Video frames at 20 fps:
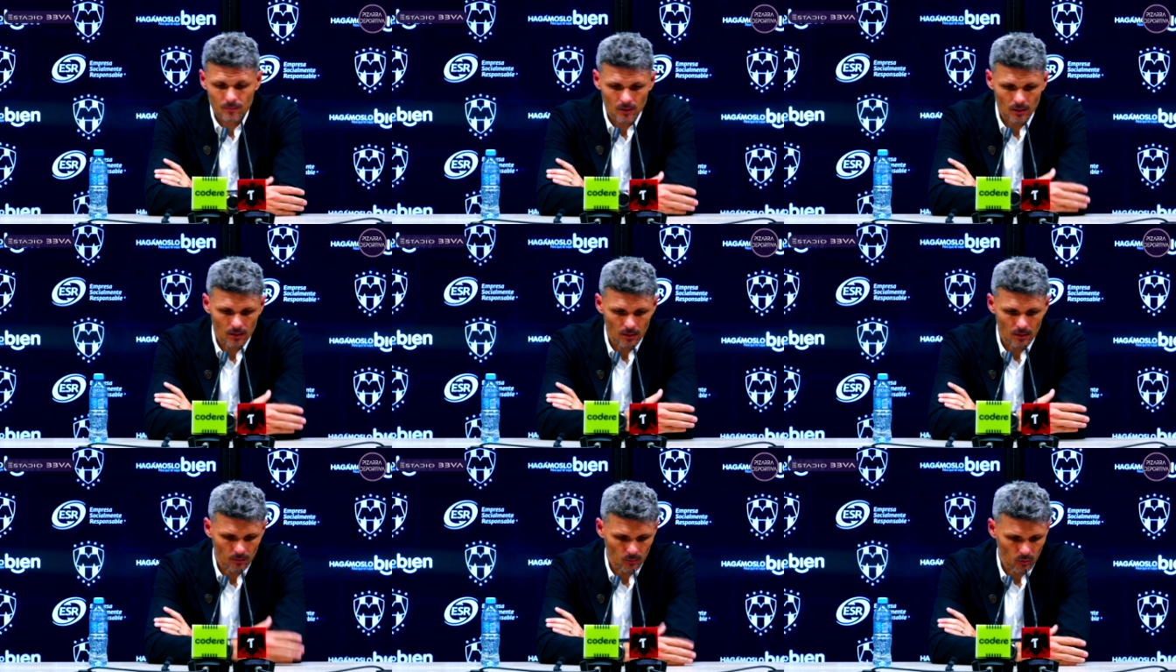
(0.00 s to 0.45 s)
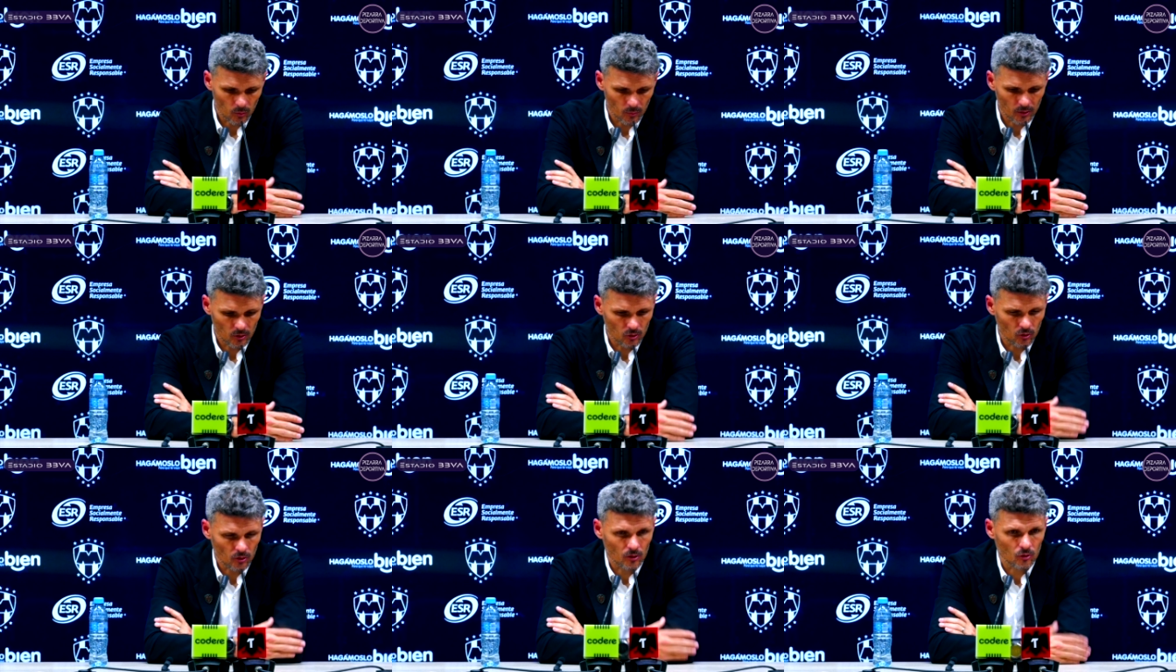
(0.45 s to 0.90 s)
desde el
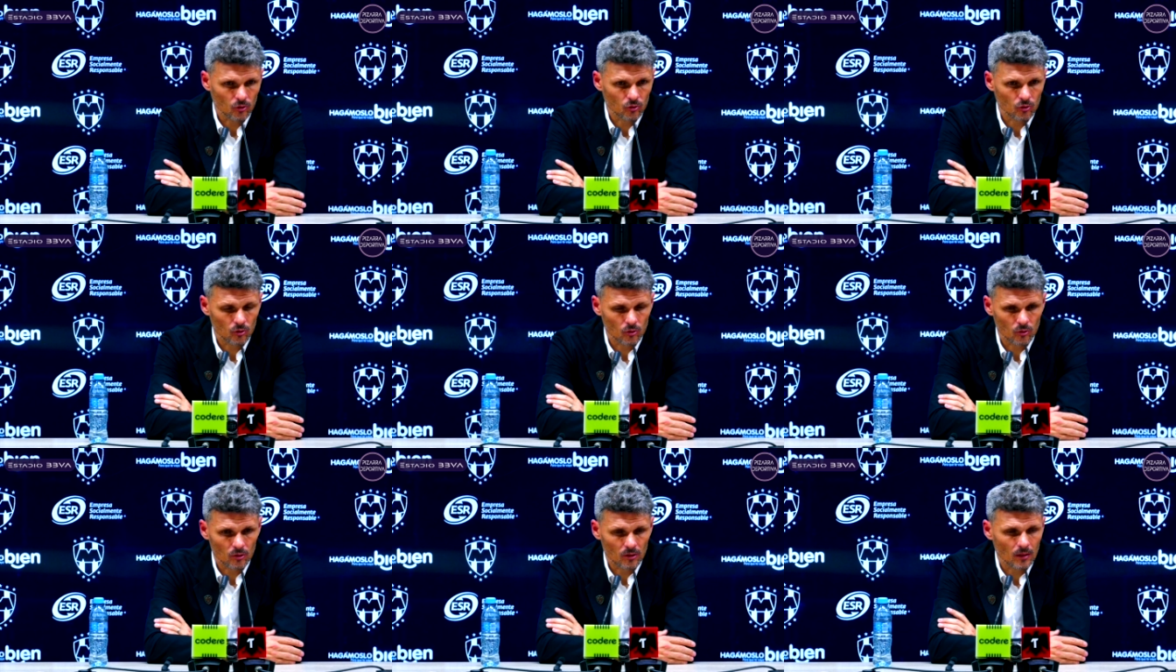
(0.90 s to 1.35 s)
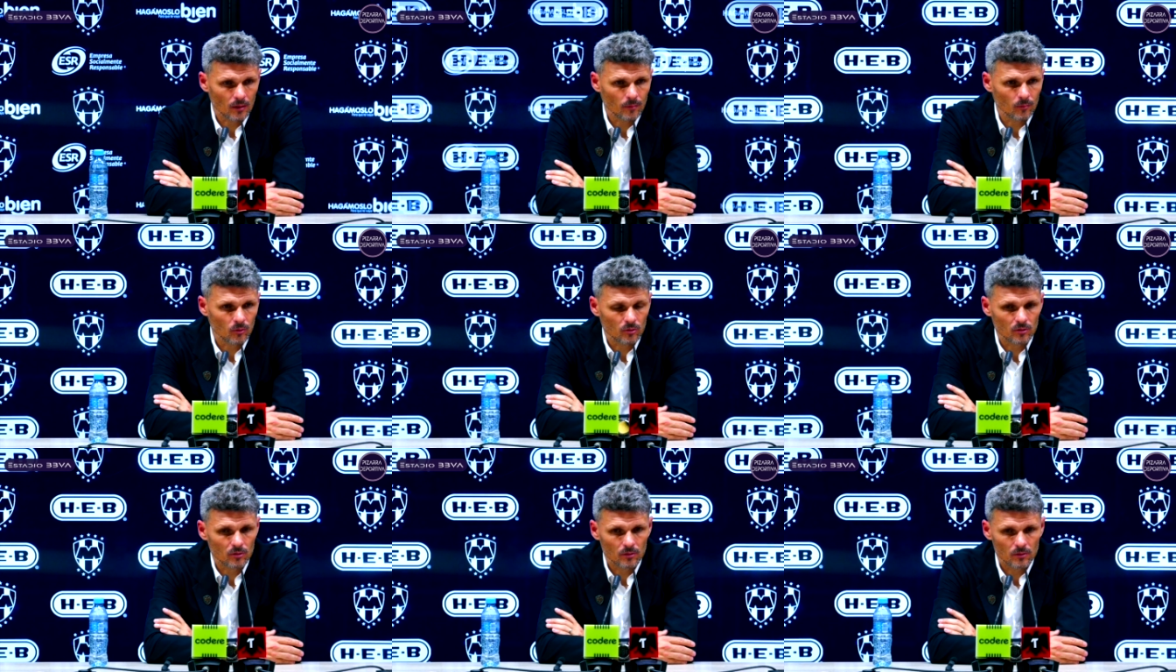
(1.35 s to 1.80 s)
momento que nosotros
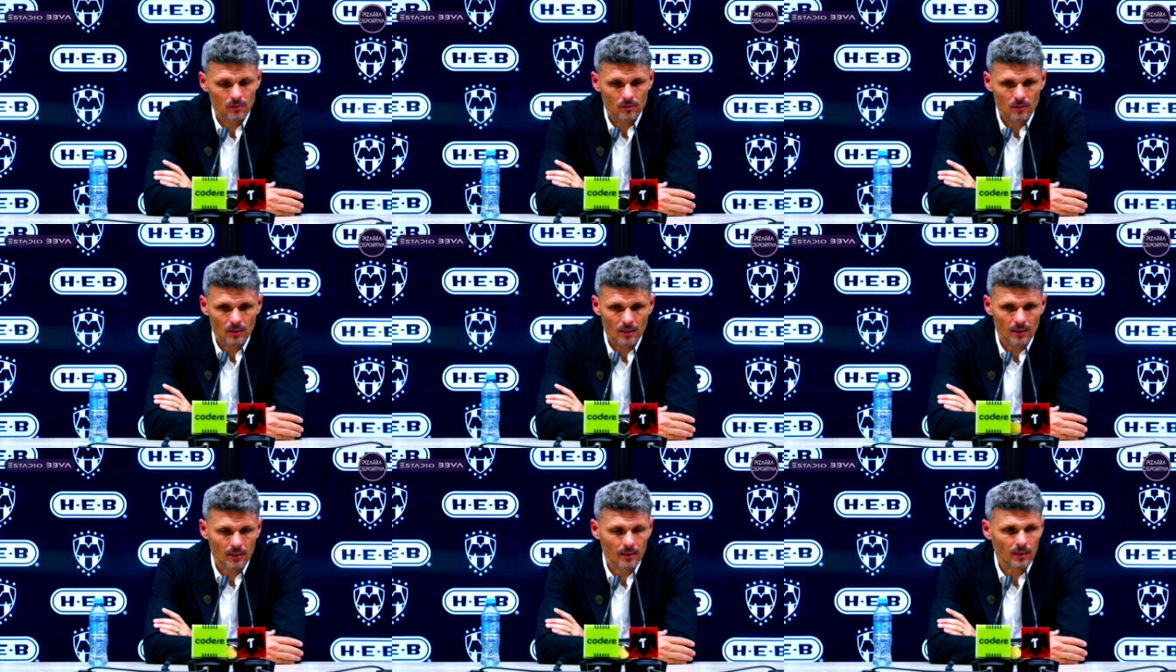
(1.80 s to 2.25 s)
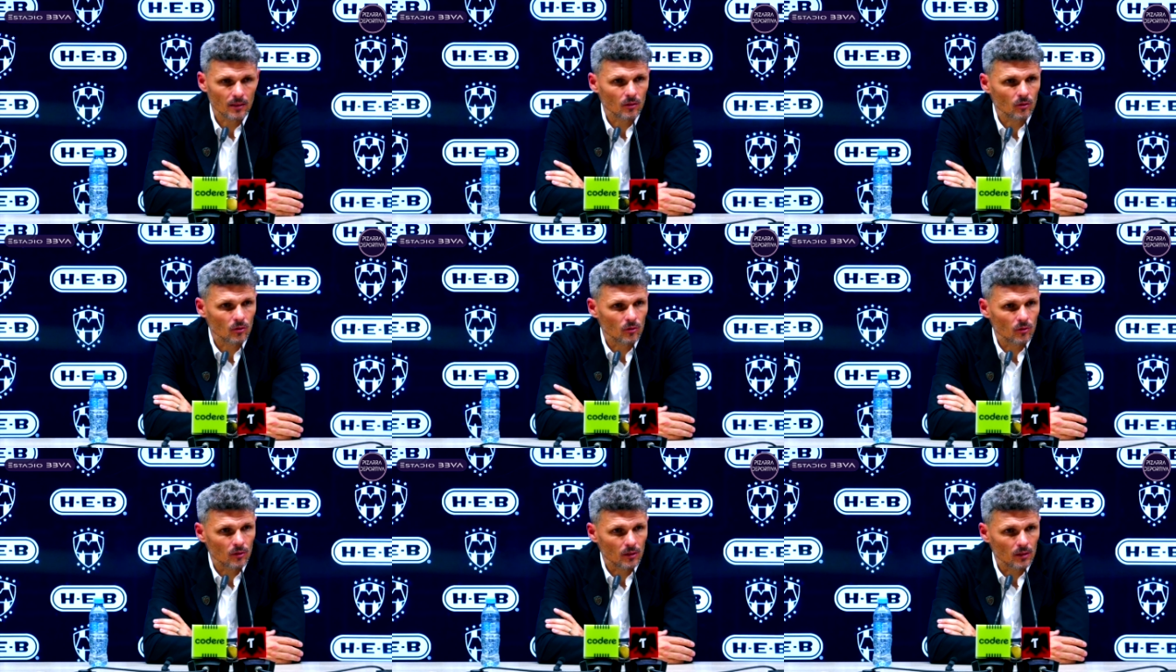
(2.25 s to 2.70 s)
estamos a
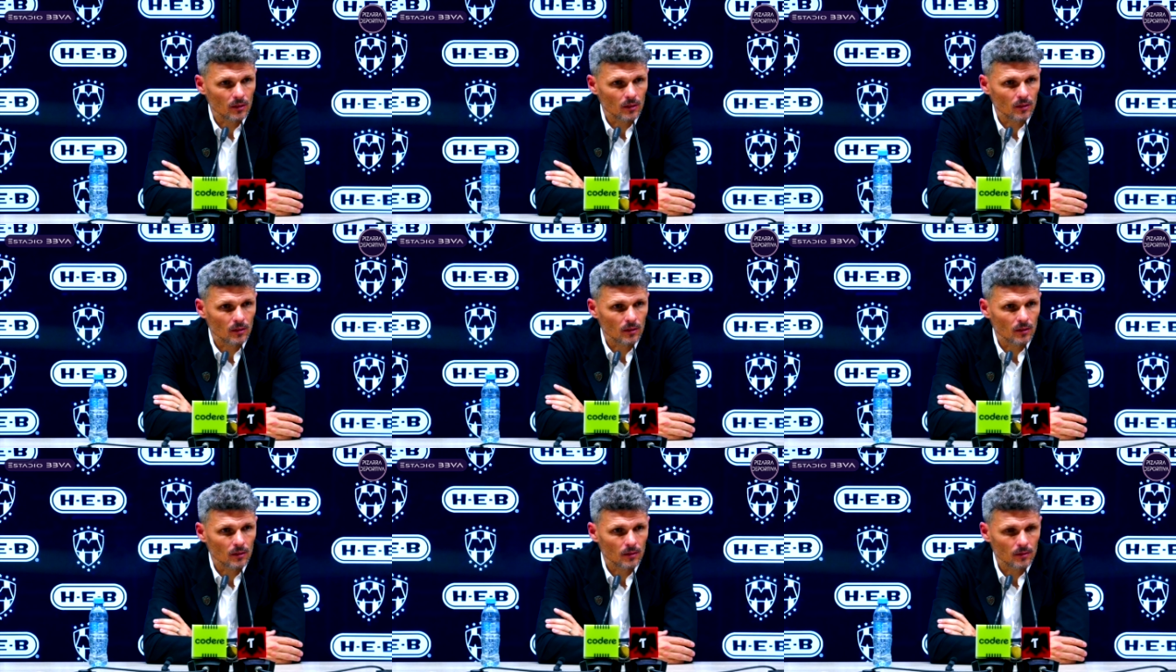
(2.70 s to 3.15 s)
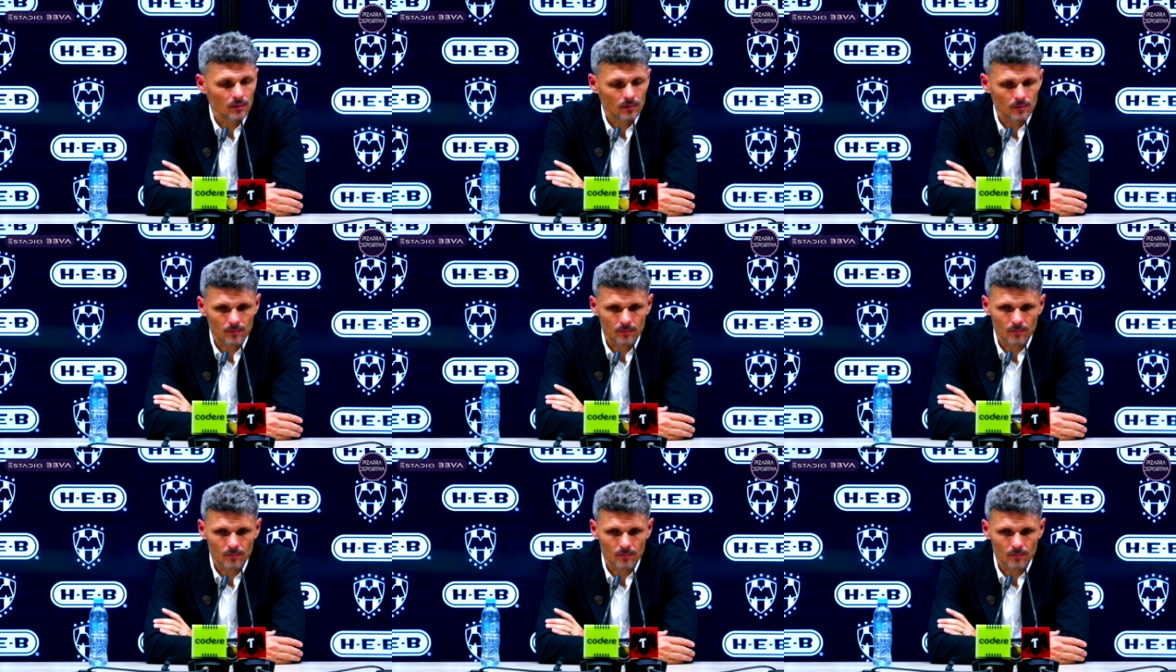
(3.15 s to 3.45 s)
cargo de,